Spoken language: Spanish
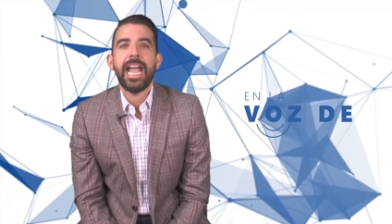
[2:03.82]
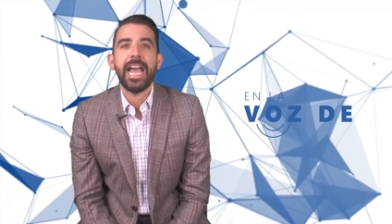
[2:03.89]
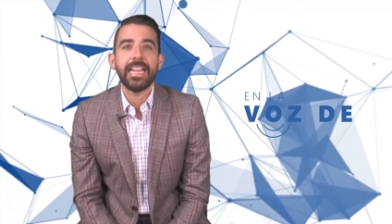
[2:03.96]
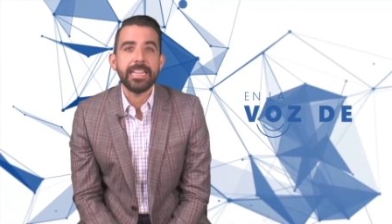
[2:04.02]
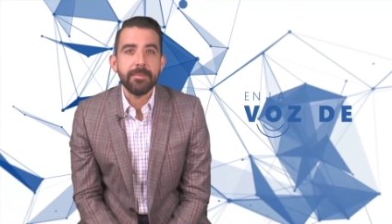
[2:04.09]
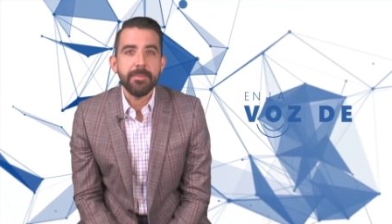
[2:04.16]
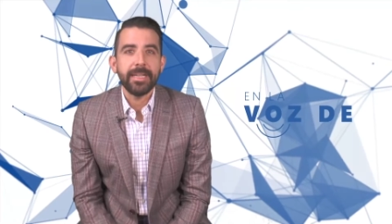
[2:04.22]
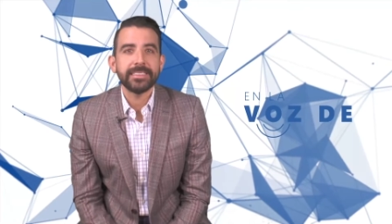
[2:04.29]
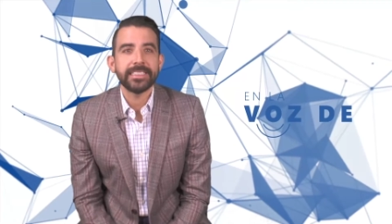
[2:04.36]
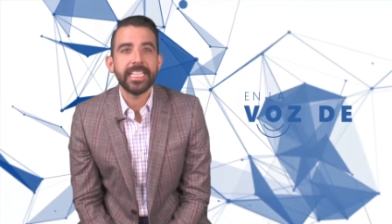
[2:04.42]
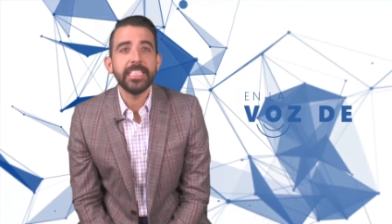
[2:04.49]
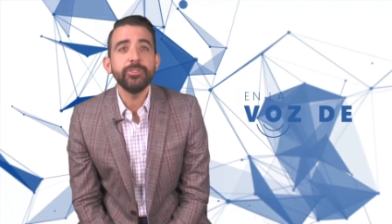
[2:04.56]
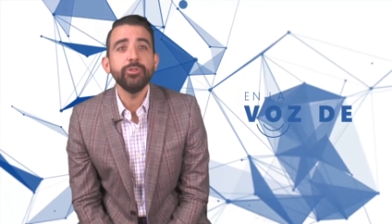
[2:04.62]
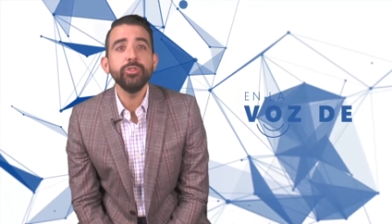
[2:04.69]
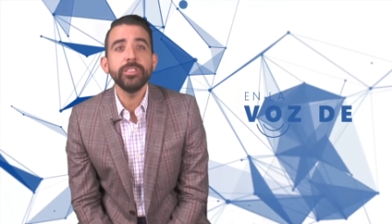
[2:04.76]
Además,
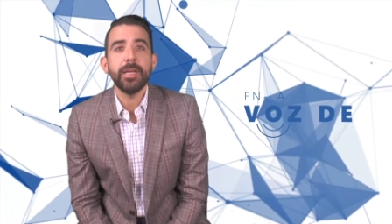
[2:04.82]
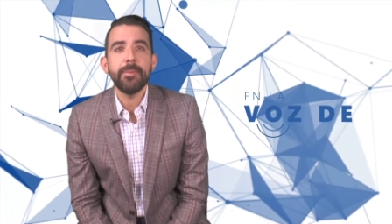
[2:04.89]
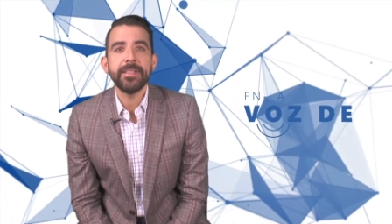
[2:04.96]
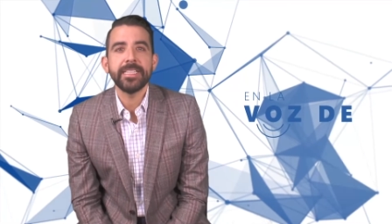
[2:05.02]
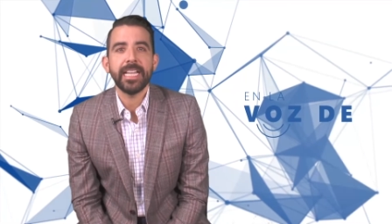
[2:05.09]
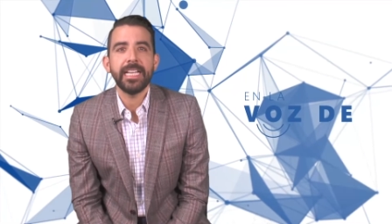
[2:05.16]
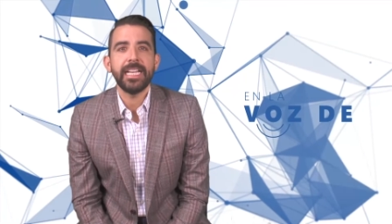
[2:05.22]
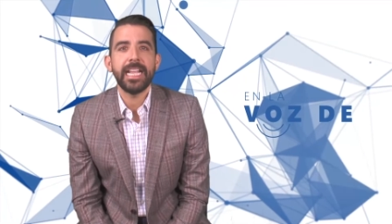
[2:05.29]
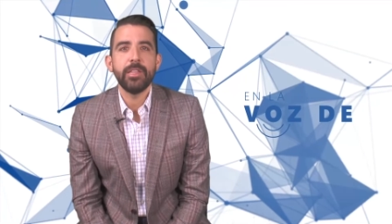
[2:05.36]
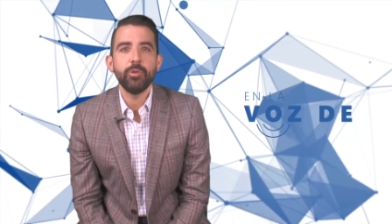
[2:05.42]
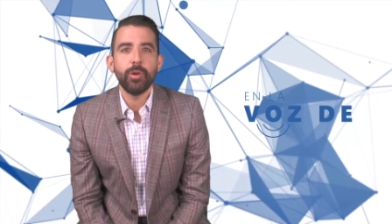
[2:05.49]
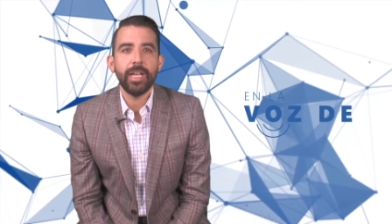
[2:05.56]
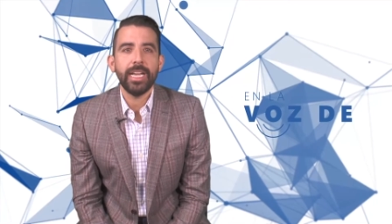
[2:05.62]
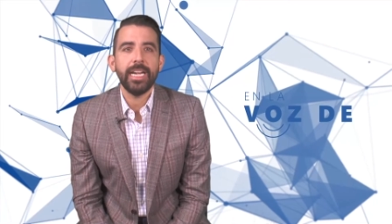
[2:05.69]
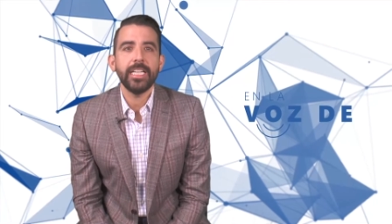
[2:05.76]
es fundamental
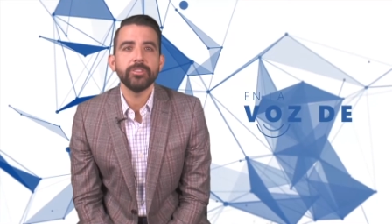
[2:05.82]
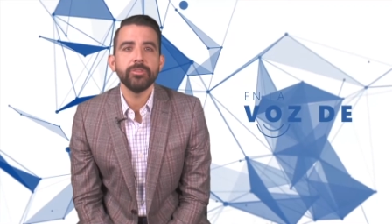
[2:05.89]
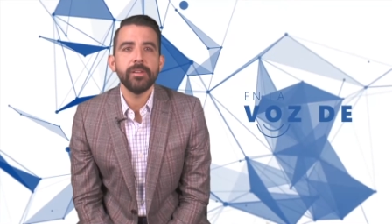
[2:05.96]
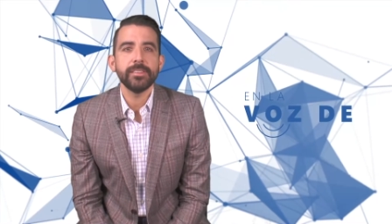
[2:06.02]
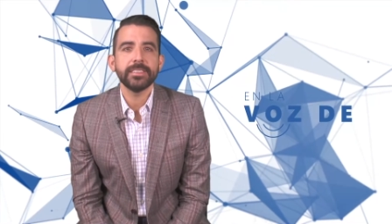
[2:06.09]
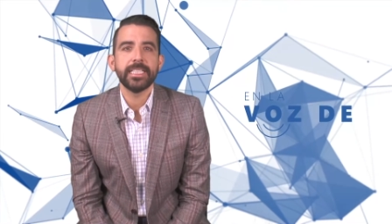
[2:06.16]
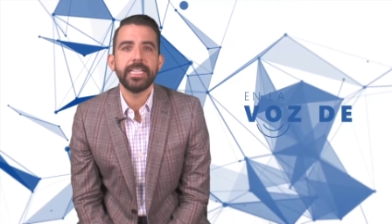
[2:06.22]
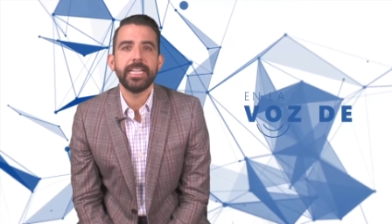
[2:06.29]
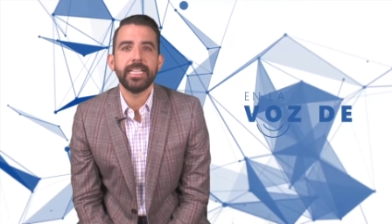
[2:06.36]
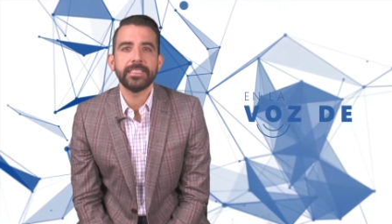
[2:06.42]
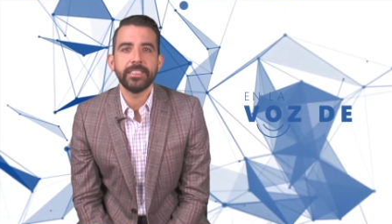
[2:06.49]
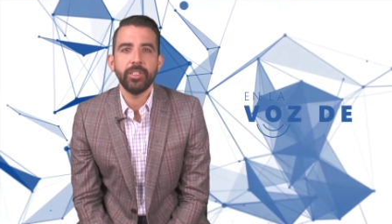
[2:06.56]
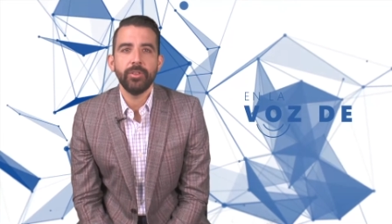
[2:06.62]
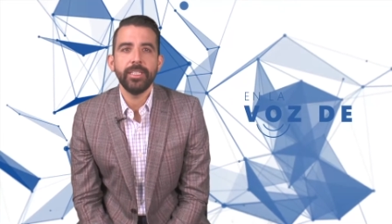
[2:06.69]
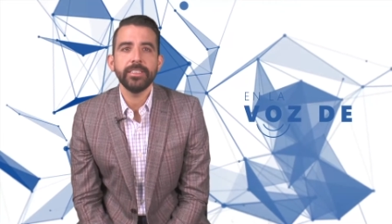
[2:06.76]
educar a las nuevas
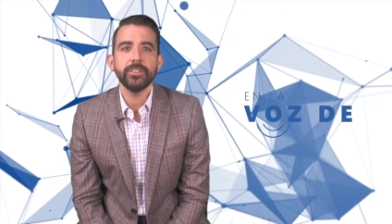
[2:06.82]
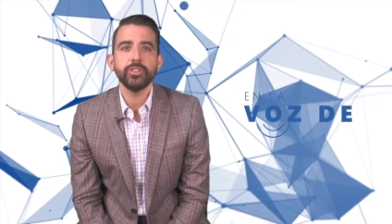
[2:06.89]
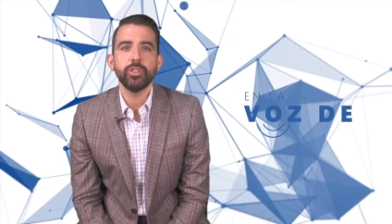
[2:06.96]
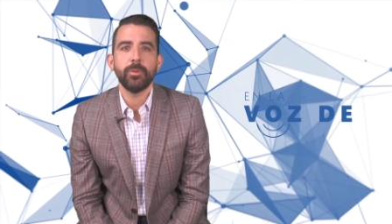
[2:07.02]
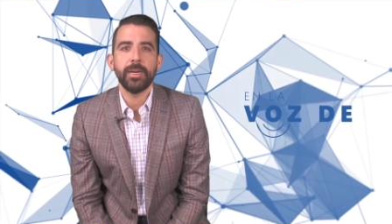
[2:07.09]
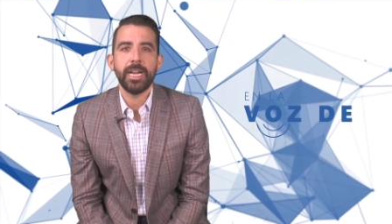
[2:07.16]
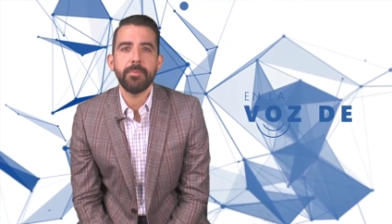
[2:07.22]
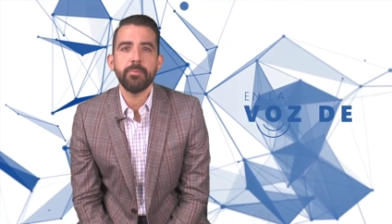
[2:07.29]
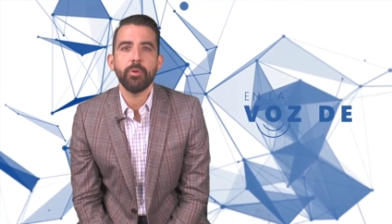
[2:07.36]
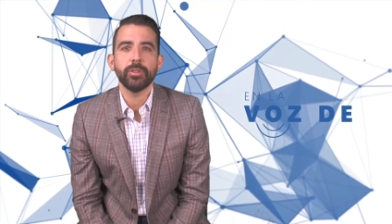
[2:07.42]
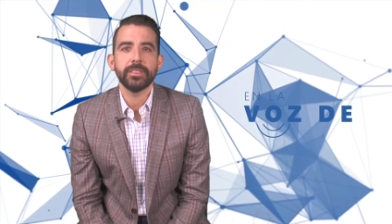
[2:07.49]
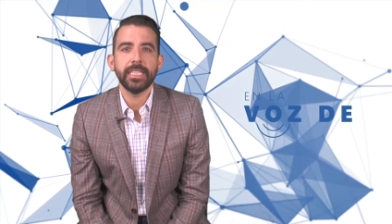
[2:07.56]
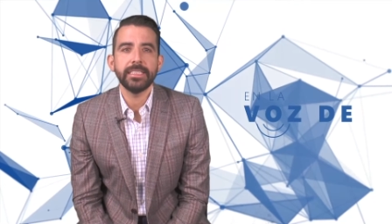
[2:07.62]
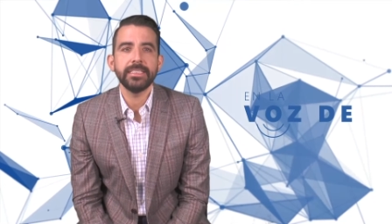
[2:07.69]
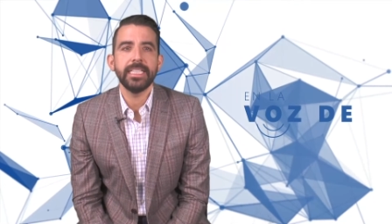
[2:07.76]
generaciones sobre la
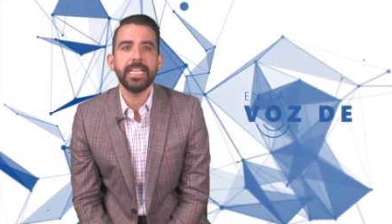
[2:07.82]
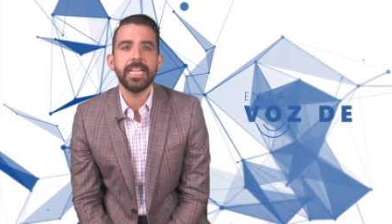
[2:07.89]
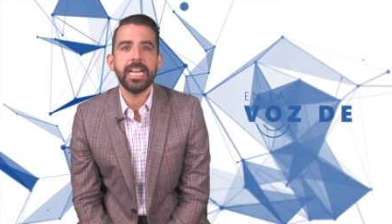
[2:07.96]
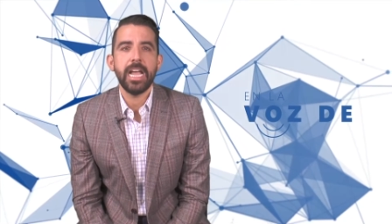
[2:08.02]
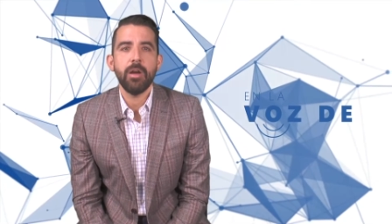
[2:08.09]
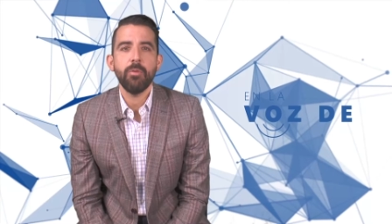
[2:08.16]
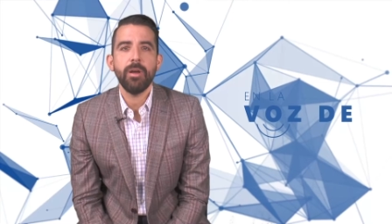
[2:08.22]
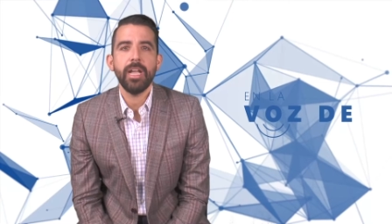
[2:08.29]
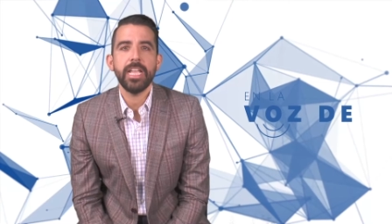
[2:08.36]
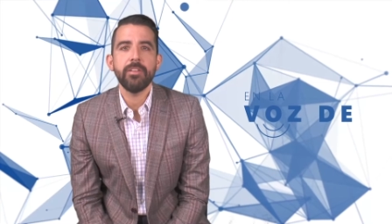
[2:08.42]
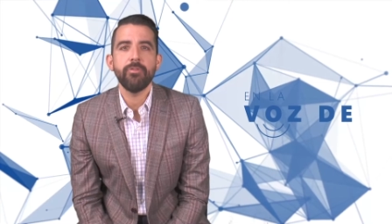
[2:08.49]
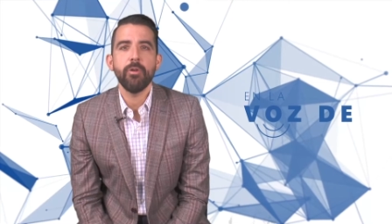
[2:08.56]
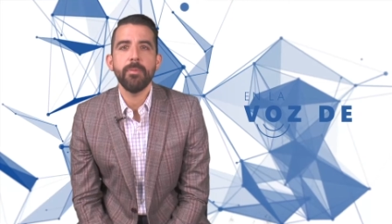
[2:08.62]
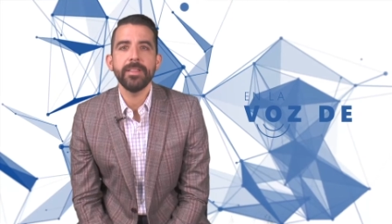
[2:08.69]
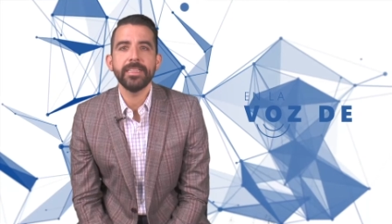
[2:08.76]
importancia del agua y
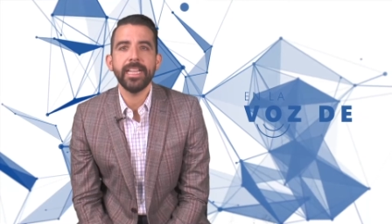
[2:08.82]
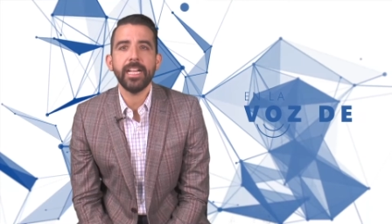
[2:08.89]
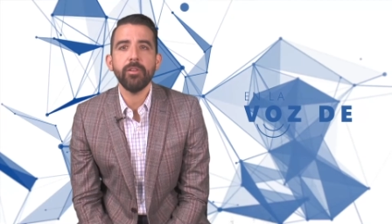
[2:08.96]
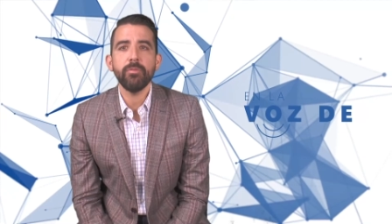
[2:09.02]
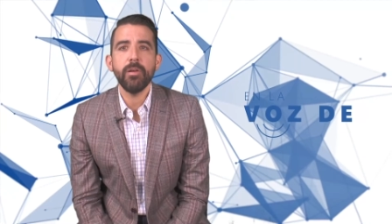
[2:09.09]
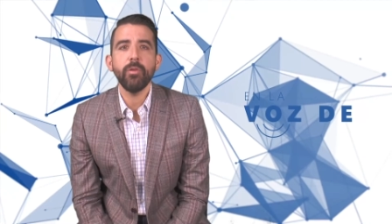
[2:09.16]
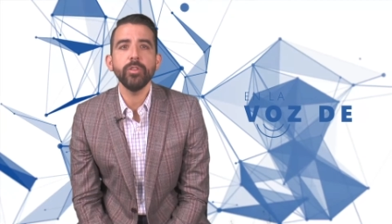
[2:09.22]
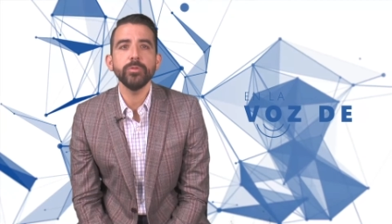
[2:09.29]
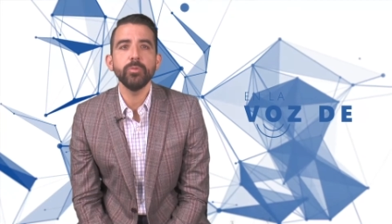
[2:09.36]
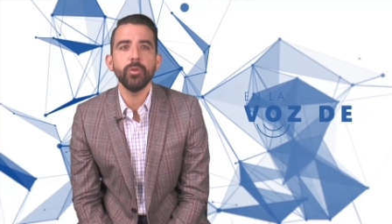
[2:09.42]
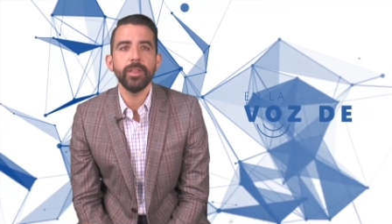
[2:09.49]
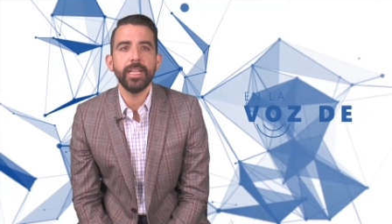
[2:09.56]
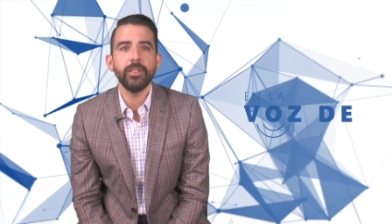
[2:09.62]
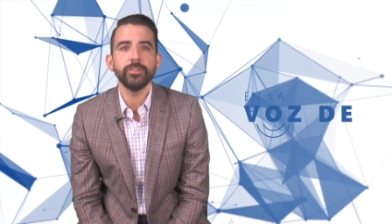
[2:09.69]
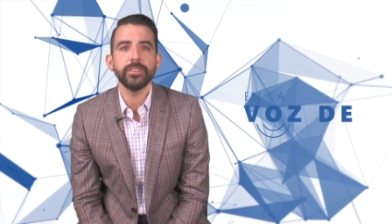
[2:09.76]
fomentar nuevos
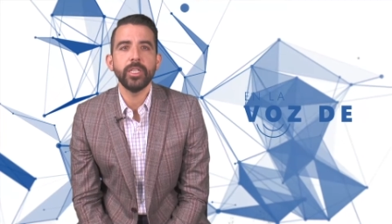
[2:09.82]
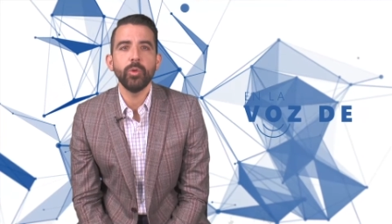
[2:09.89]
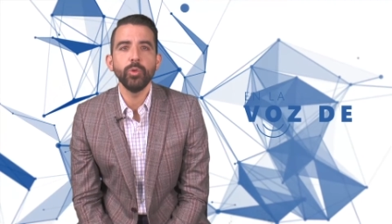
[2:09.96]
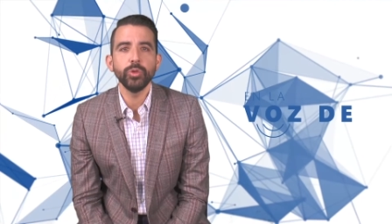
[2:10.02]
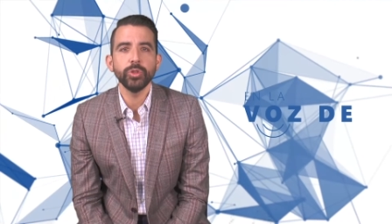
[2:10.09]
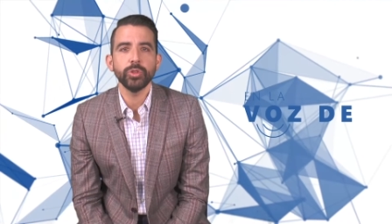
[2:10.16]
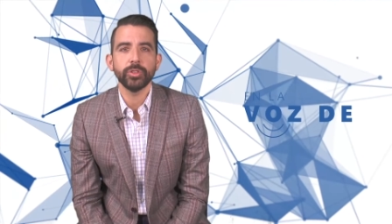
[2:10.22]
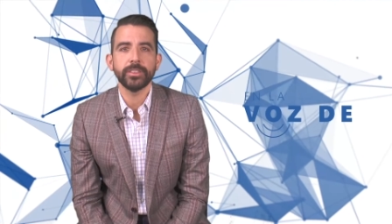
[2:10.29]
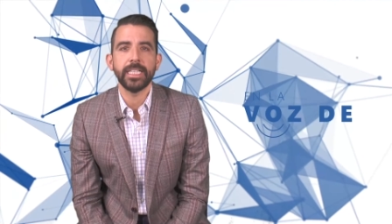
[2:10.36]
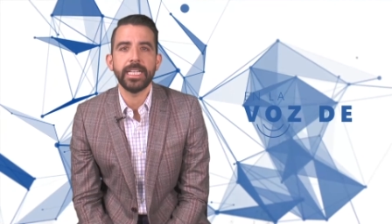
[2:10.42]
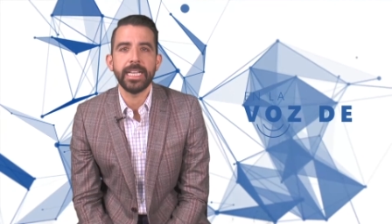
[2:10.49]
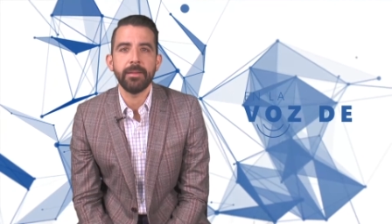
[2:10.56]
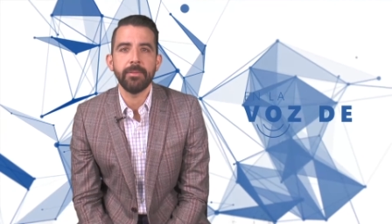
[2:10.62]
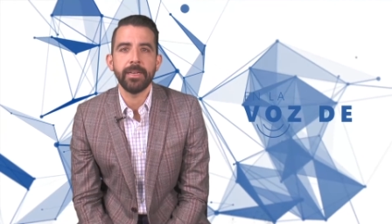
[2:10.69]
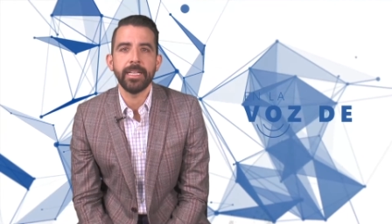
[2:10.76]
modelos de uso
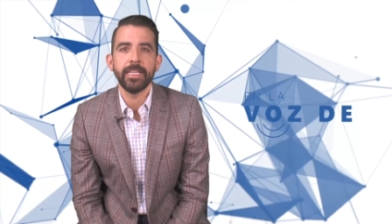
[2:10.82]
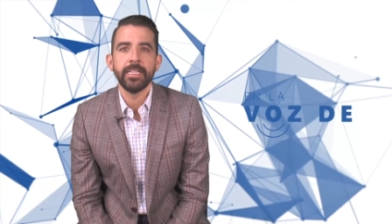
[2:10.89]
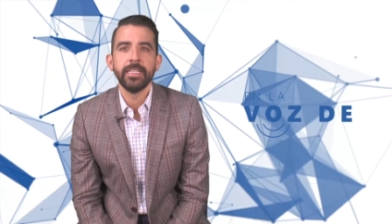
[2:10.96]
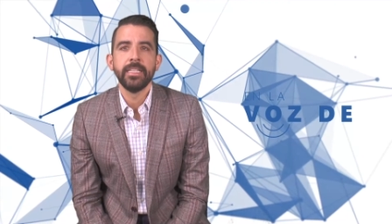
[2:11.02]
sostenible.